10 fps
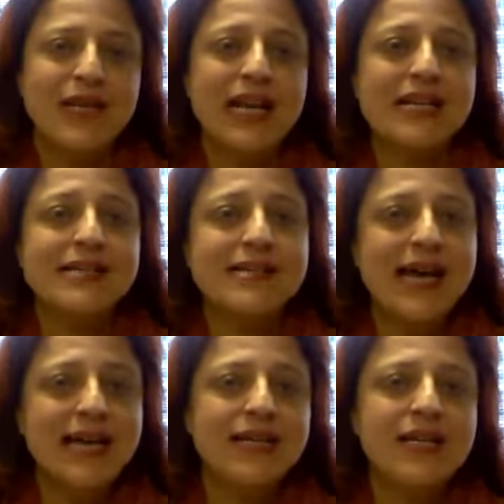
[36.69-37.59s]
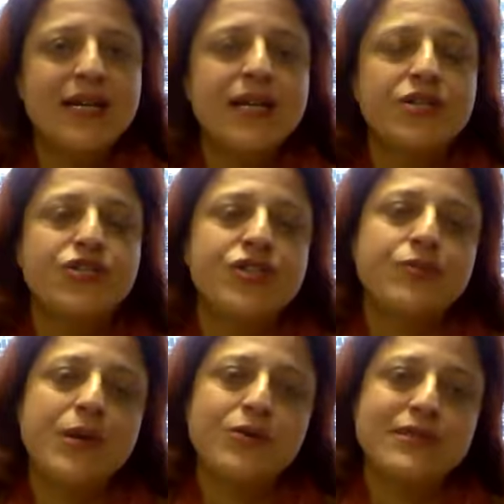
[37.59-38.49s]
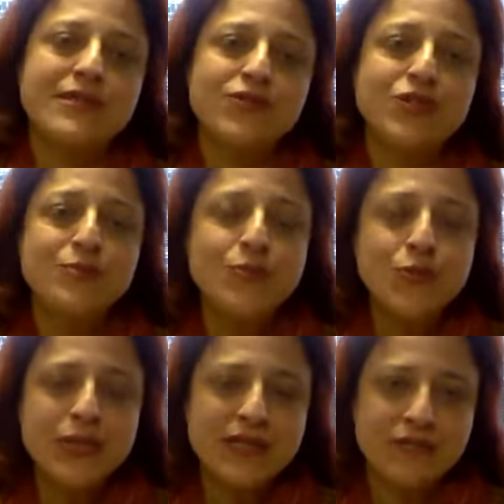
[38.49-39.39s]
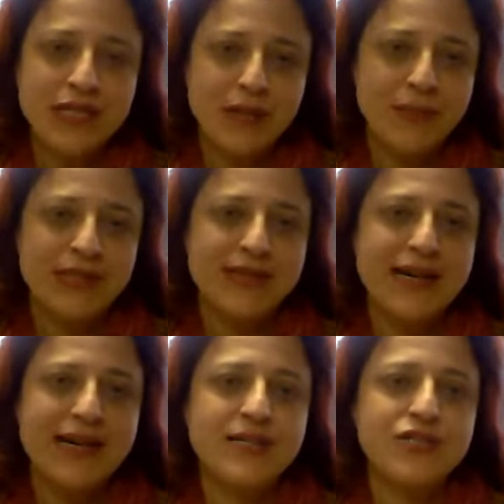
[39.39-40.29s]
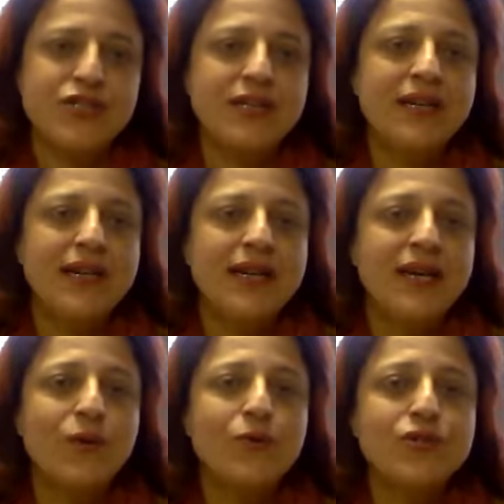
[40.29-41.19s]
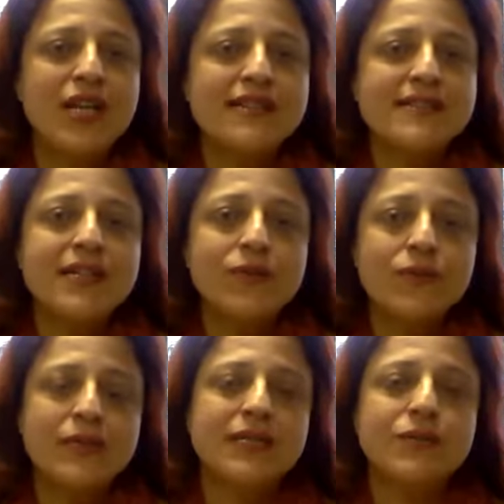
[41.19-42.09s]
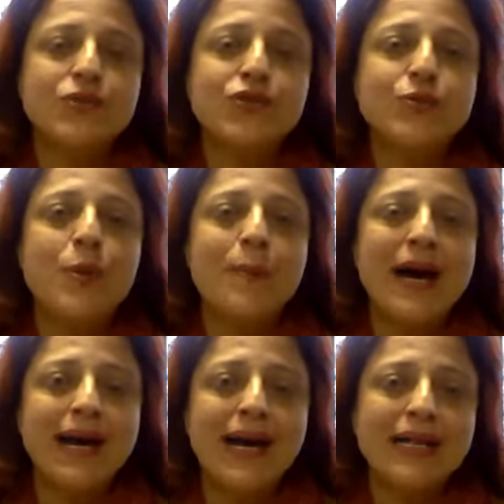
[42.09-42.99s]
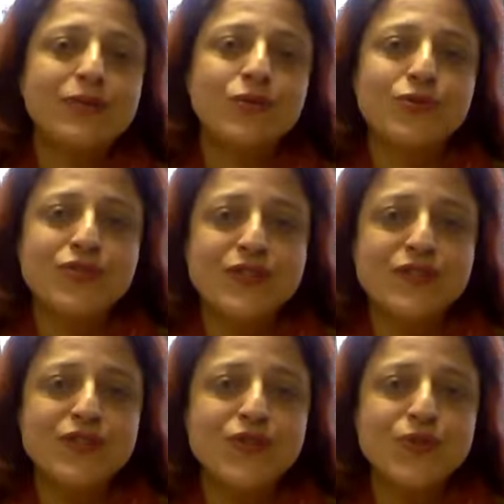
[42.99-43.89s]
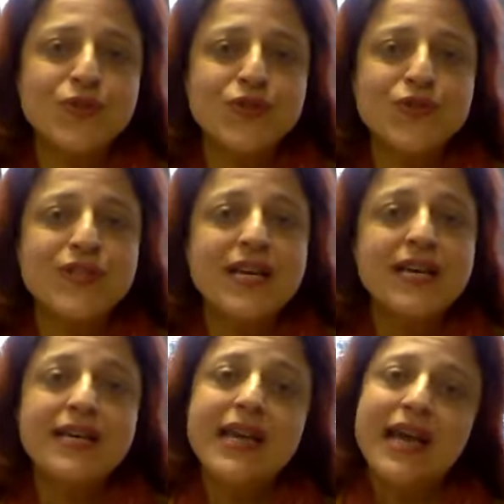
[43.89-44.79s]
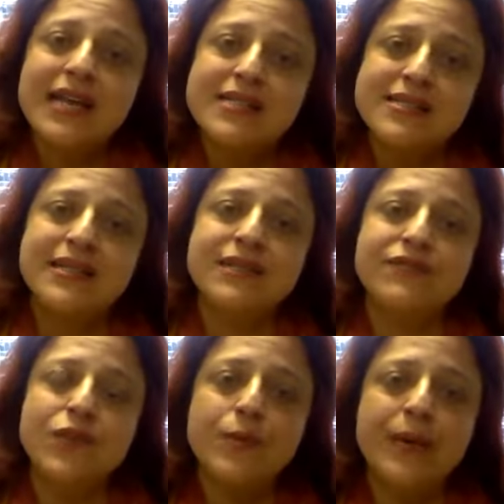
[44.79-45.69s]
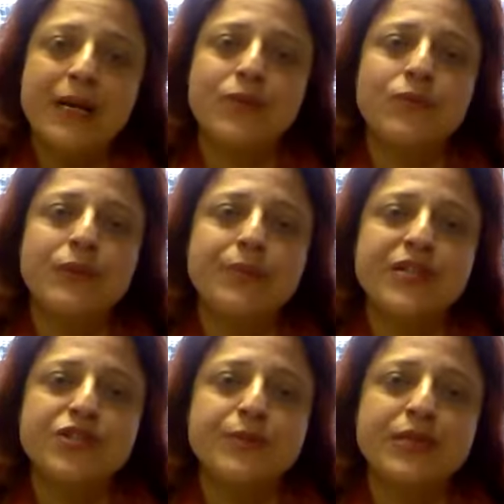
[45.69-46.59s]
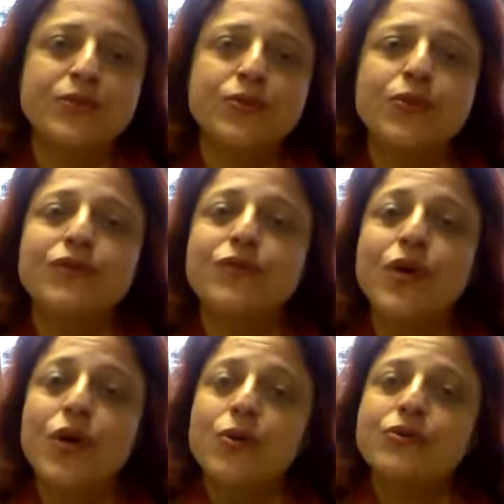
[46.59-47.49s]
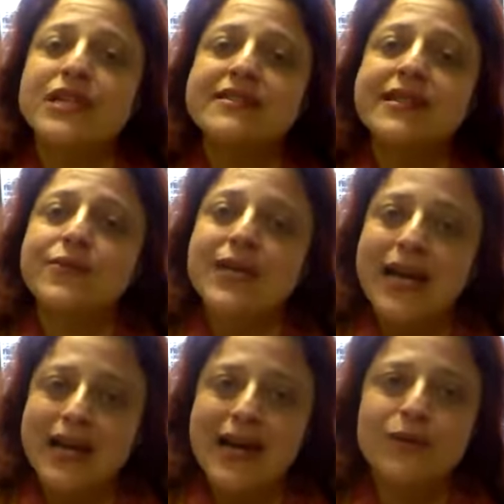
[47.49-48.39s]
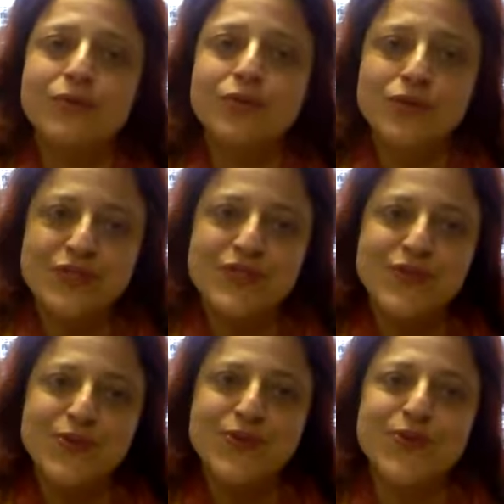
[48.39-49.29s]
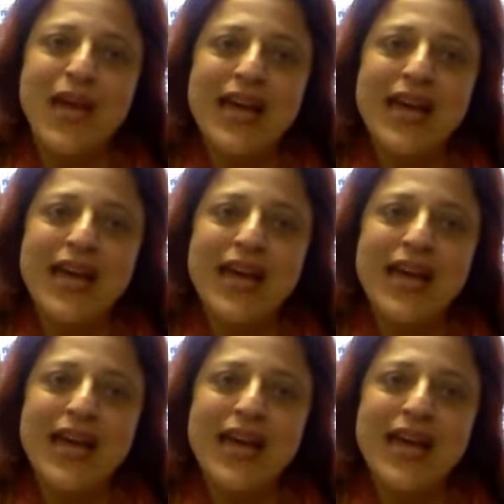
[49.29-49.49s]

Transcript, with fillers: Né? Elas saem de uma condição de muita vulnerabilidade, é, onde elas não é, costumam pagar todos esses custos, e elas é, vão para um empreendimento novo, onde elas terão que arcar com todos esses custos.